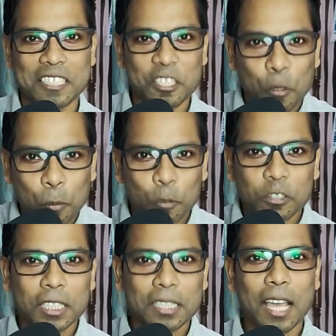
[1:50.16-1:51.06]
যিশু
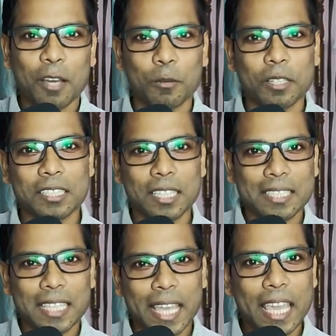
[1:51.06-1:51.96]
প্রতিজ্ঞা করেছে
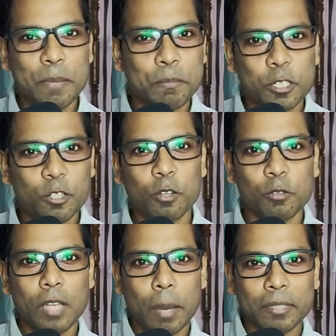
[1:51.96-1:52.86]
যে এই
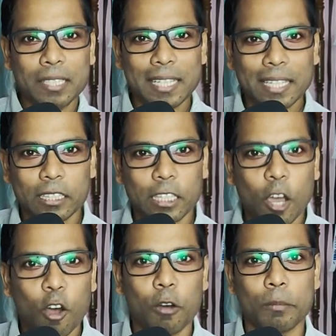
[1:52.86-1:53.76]
বিষয়গুলি আমাদেরকে
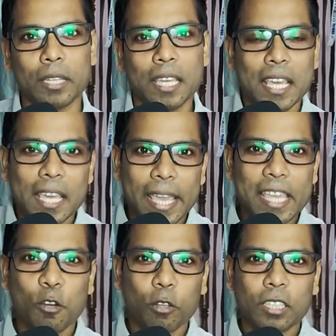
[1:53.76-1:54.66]
দেওয়া হবে
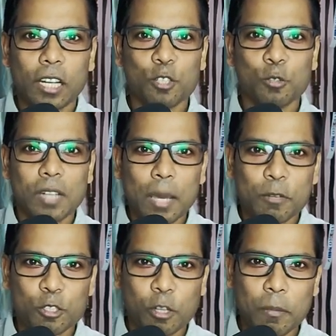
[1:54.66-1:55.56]
এই কথাটা শুনে
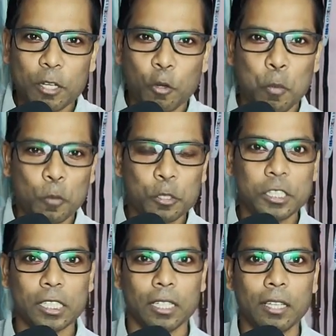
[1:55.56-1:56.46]
আমরা সবাই খুব
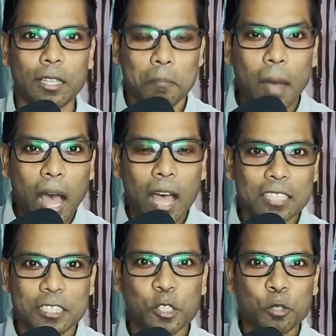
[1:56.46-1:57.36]
খুশি বাহ
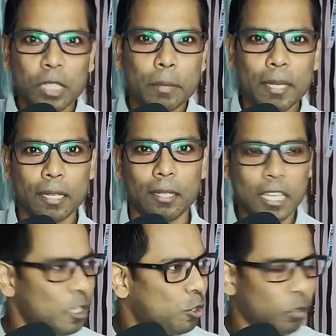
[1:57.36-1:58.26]
যিশু দেবে
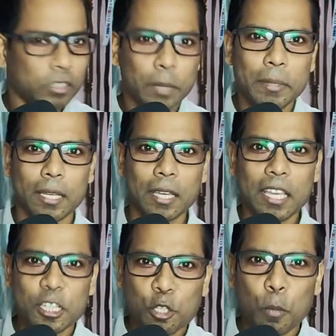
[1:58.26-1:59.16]
ঈশ্বর দেবে
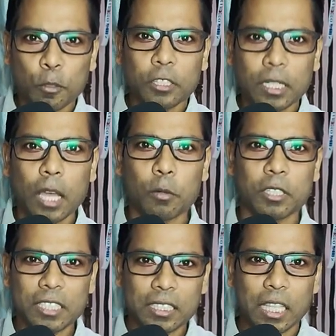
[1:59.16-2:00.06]
ঈশ্বর প্রতিজ্ঞা
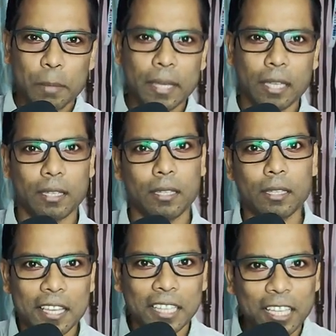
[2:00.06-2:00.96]
করেছে দেবে
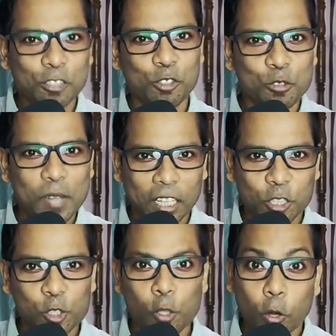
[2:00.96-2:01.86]
কিন্তু
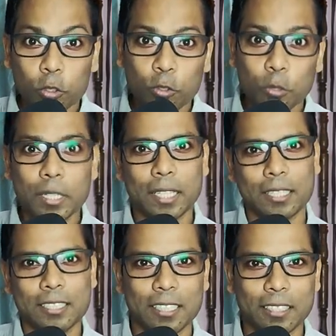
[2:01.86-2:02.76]
একটা শর্ত
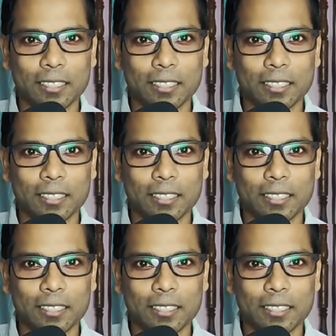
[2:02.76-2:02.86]
রেখেছে